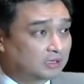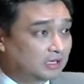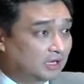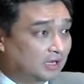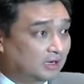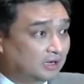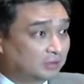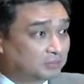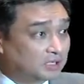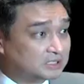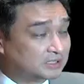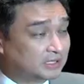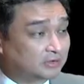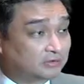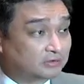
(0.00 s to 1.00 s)
nakalagpas
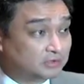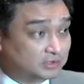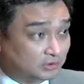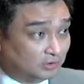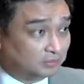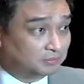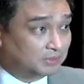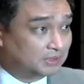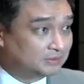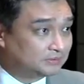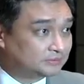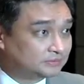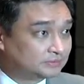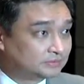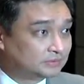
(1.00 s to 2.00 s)
na yung storm. May
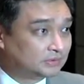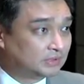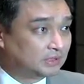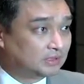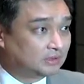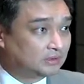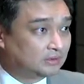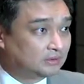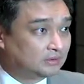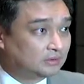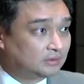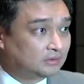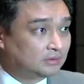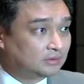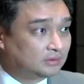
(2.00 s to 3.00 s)
na-compromise po bang
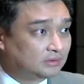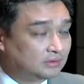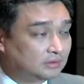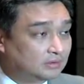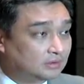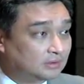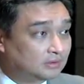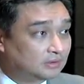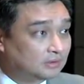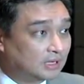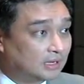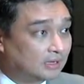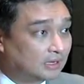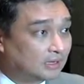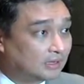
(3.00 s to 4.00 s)
schedule ng Pangulo sa
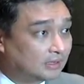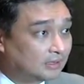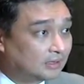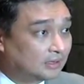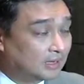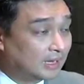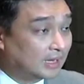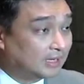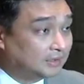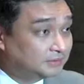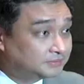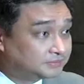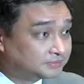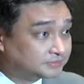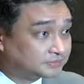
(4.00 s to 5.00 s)
Pilipinas? Ha?
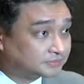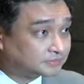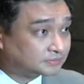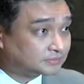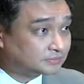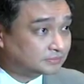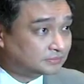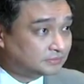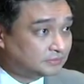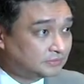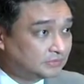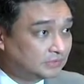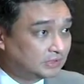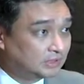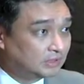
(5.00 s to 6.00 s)
May na-compromise
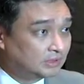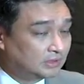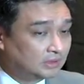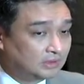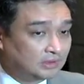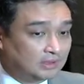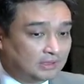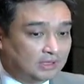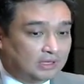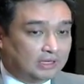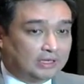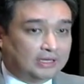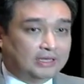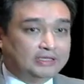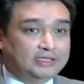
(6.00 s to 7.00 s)
po bang schedule ng
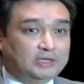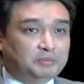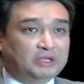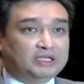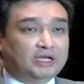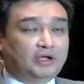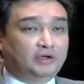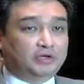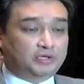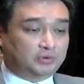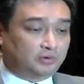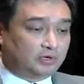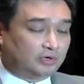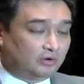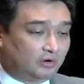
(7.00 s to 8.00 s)
Pangulo? Hindi pa tayo
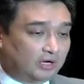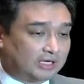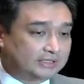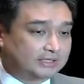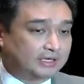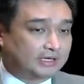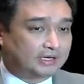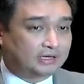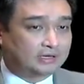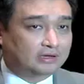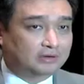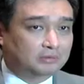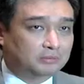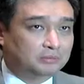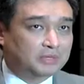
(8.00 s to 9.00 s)
sure, no? Kasi
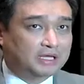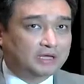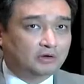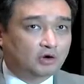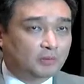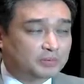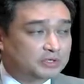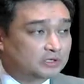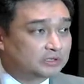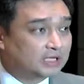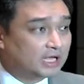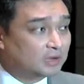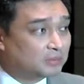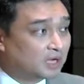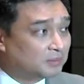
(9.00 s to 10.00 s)
may option
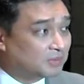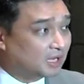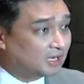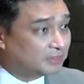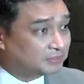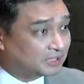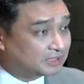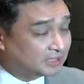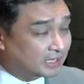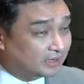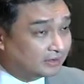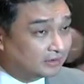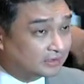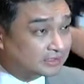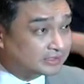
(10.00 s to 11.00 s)
tayo. Baka makalipad tayo
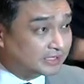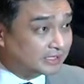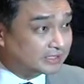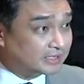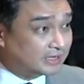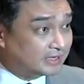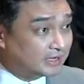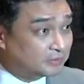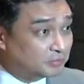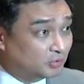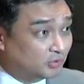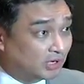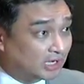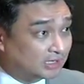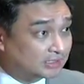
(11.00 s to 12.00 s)
ng 6 a.m.
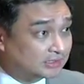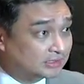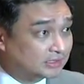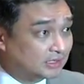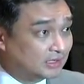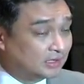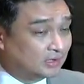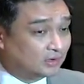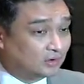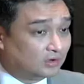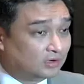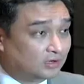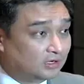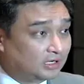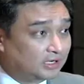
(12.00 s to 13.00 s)
bukas or
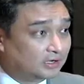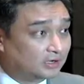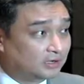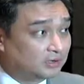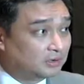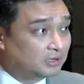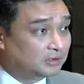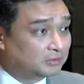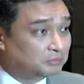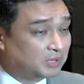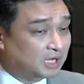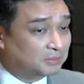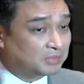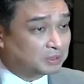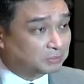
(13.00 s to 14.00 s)
earlier.
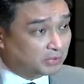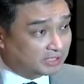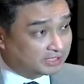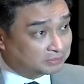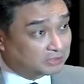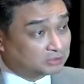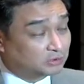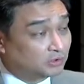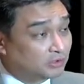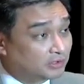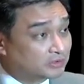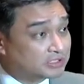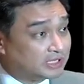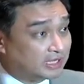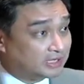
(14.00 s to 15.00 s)
Baka ma- pwedeng matuloy
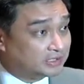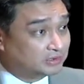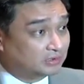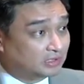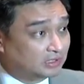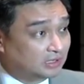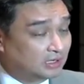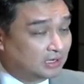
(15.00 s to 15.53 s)
yung schedule.